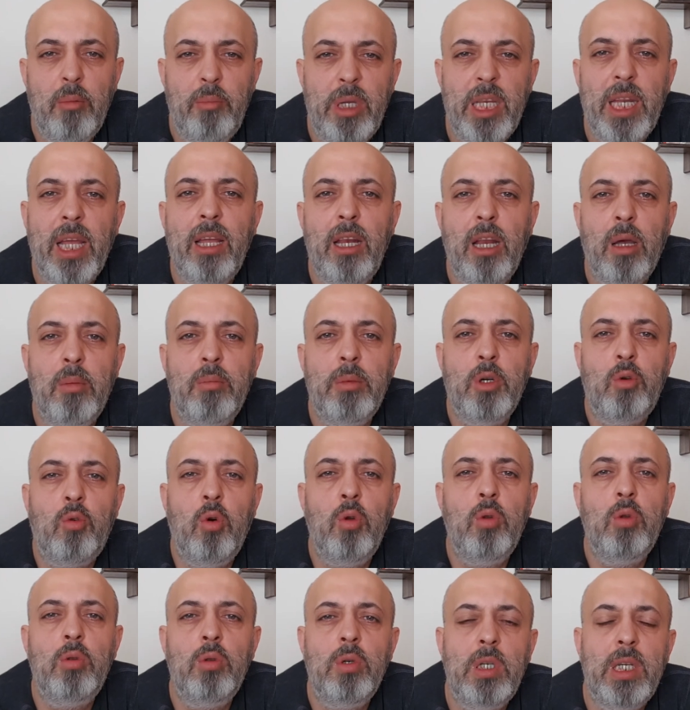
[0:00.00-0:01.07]
bir eylemde
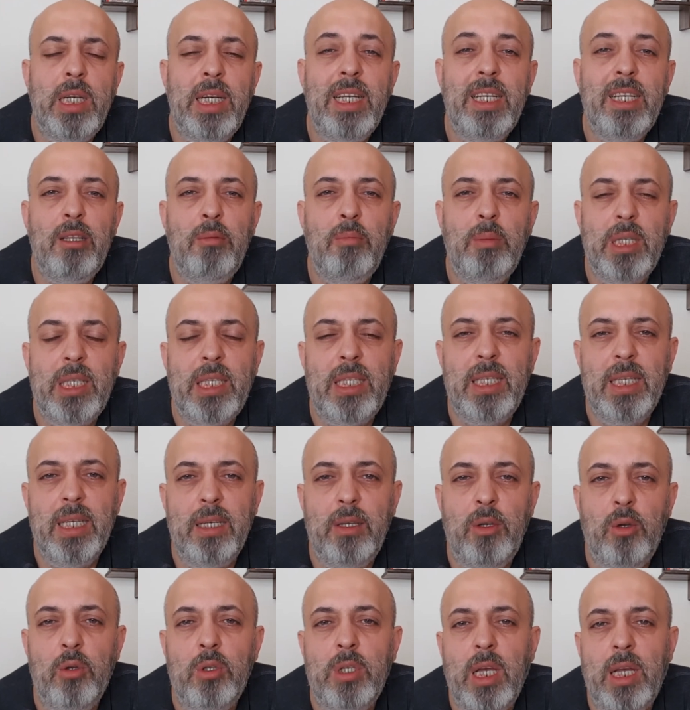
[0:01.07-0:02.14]
kolunun kırılması
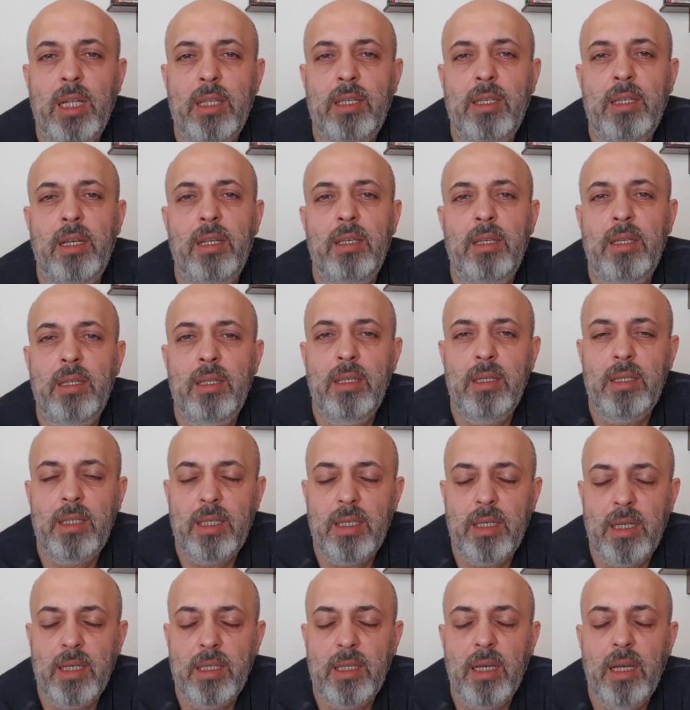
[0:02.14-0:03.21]
gözaltına alındığı
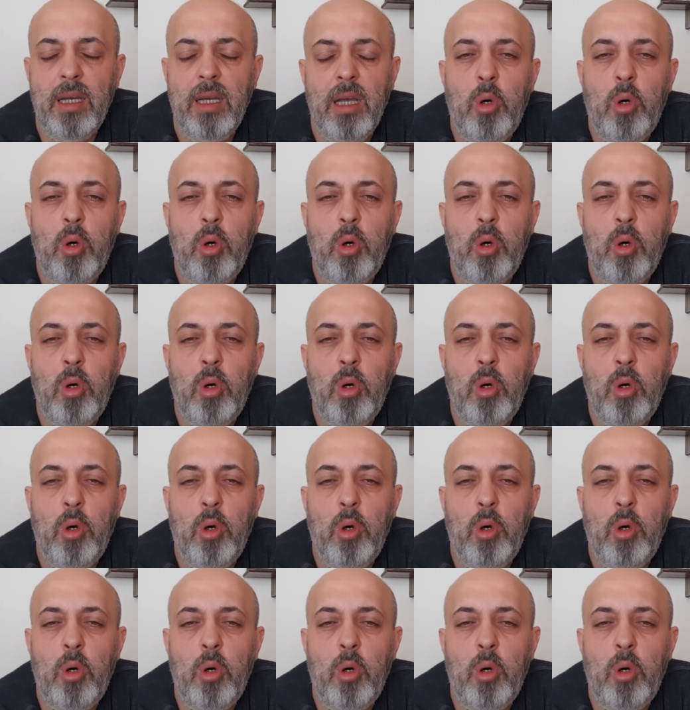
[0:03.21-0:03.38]
sırada